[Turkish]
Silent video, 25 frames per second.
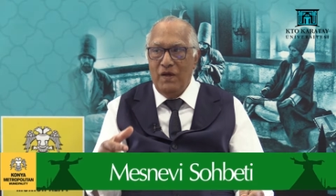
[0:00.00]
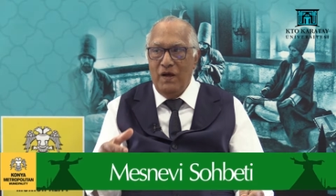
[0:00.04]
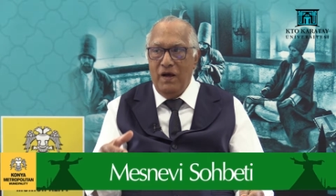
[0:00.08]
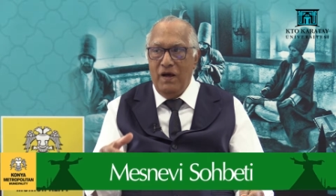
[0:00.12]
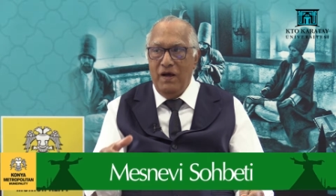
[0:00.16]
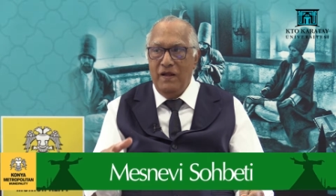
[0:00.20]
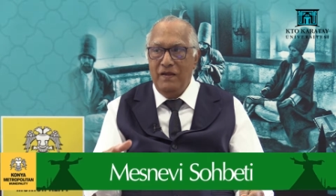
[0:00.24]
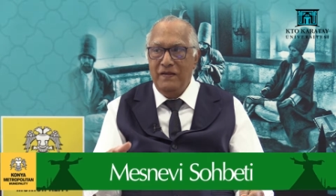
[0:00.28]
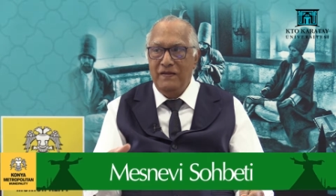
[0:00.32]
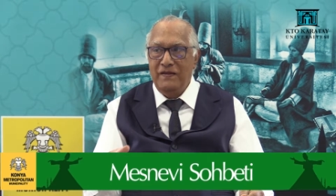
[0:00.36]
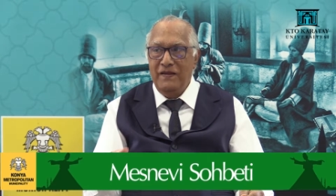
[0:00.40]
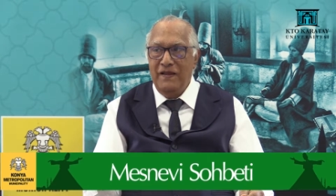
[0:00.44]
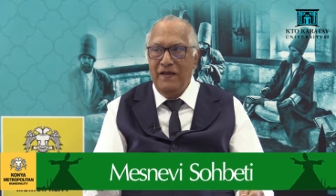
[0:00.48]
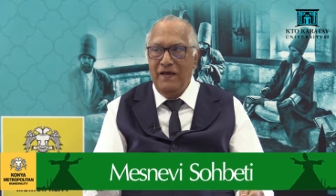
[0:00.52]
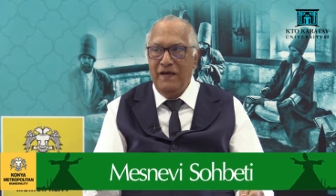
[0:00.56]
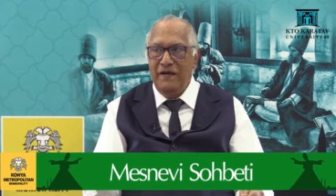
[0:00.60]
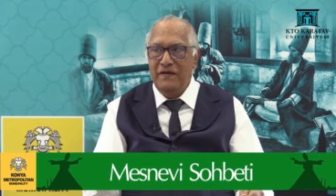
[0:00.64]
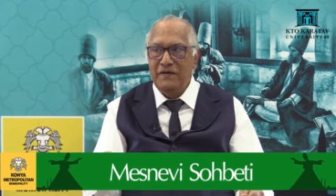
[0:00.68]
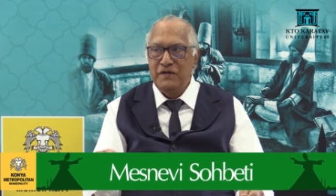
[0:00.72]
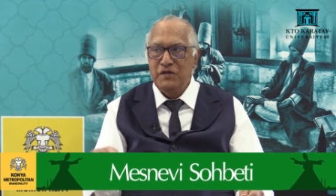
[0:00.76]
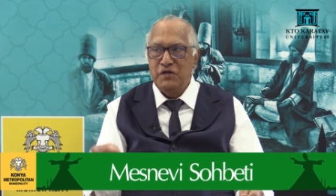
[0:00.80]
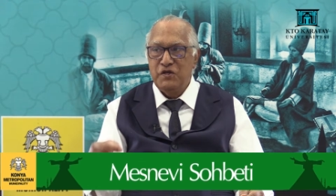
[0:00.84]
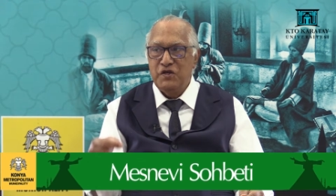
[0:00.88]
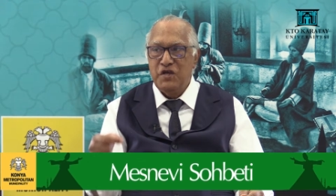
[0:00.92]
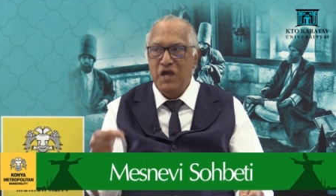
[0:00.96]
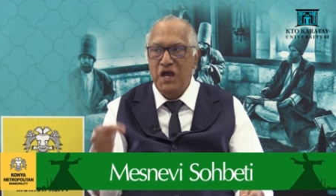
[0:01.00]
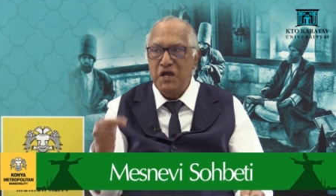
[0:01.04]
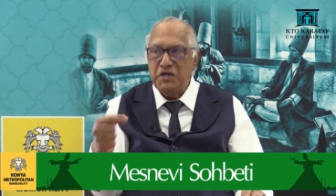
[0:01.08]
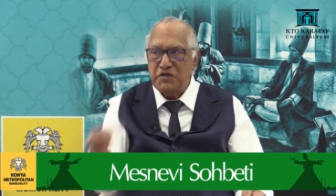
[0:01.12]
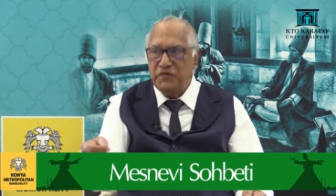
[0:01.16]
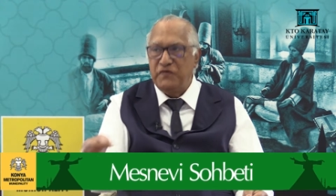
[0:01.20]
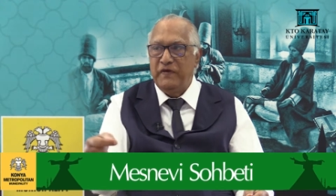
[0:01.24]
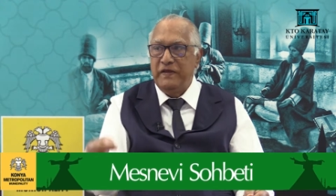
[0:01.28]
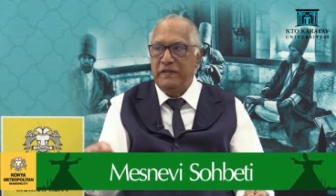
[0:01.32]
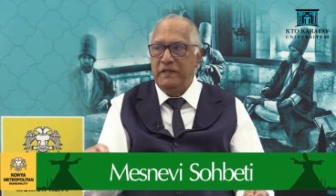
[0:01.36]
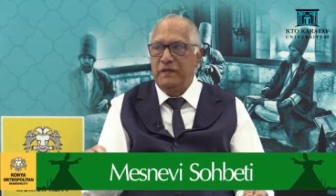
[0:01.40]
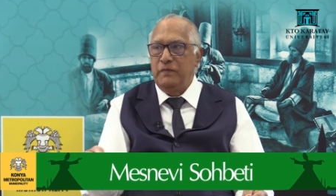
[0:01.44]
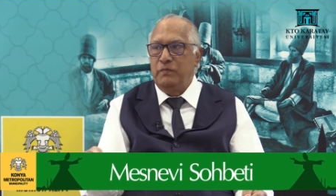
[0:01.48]
Allah'ı
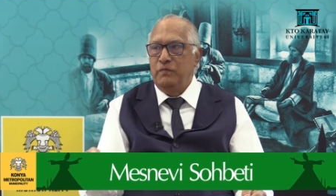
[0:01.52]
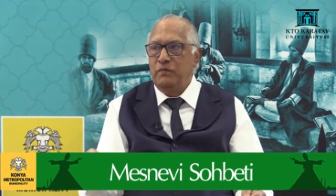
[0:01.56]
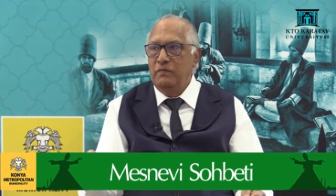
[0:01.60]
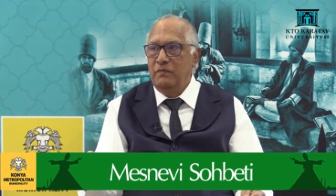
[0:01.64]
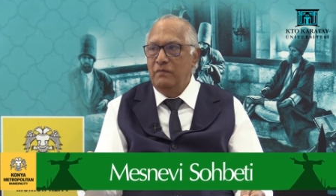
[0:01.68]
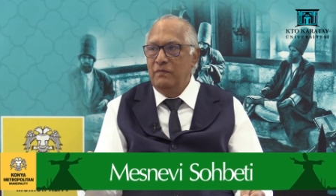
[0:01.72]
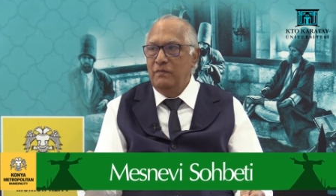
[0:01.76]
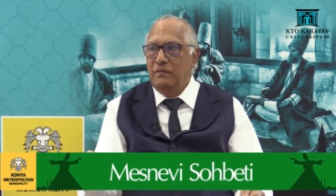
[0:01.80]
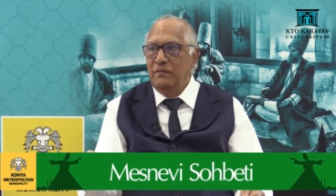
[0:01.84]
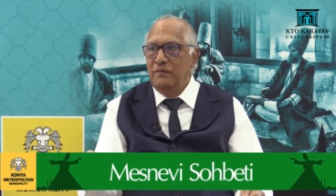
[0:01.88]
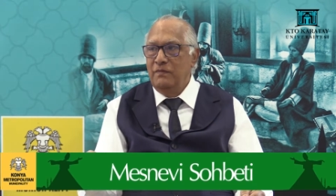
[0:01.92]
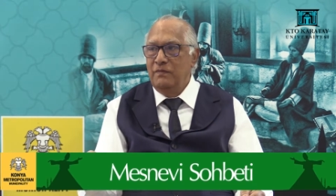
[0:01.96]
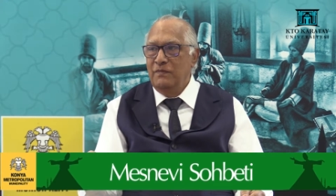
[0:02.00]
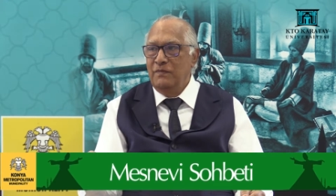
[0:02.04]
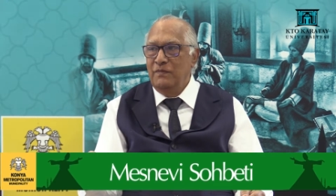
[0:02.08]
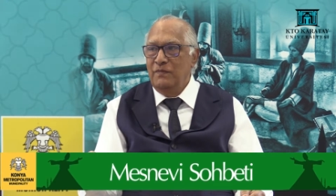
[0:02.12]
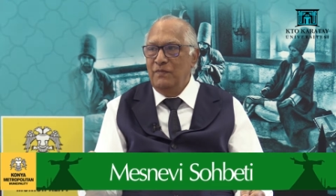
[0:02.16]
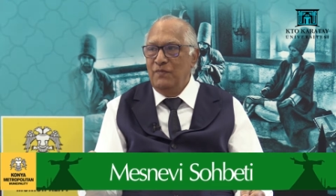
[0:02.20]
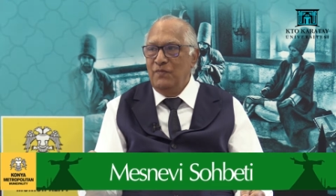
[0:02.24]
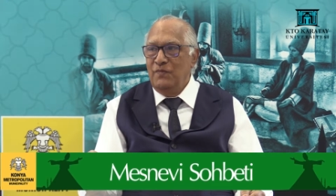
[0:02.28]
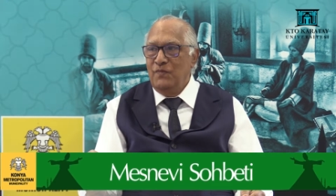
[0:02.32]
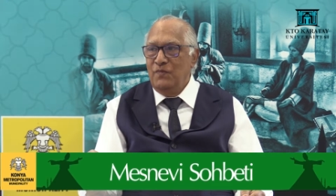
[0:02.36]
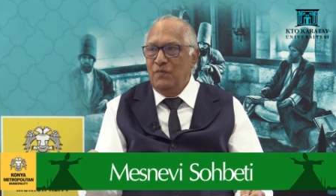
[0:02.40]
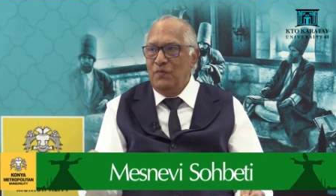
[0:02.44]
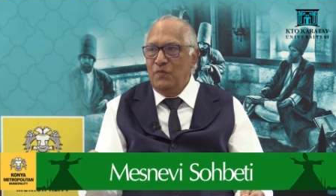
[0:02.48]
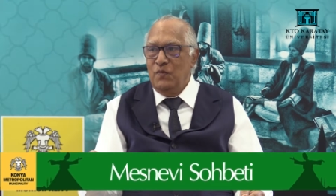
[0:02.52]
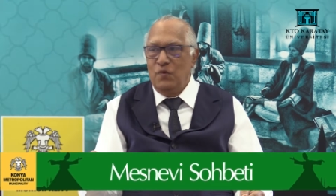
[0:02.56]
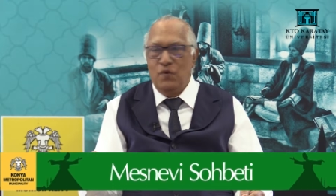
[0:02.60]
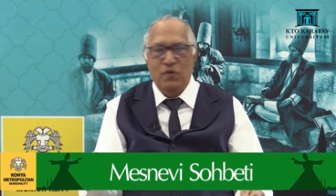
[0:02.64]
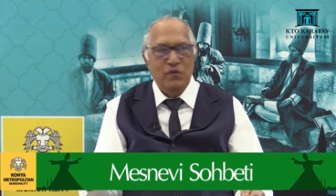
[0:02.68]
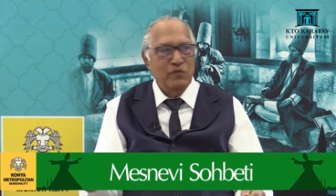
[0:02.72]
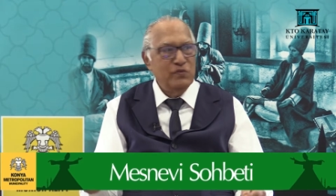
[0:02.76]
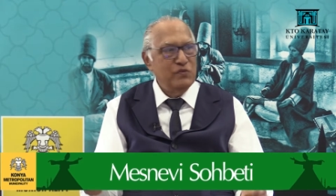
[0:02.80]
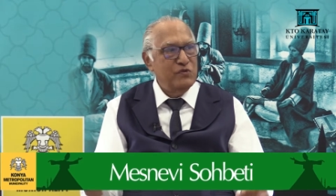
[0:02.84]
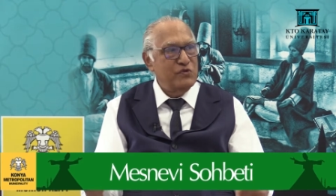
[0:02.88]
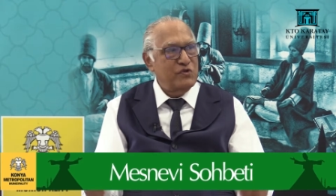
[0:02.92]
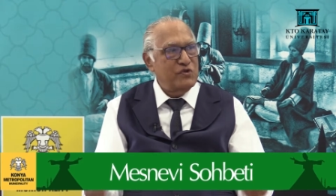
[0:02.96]
keşfedip onun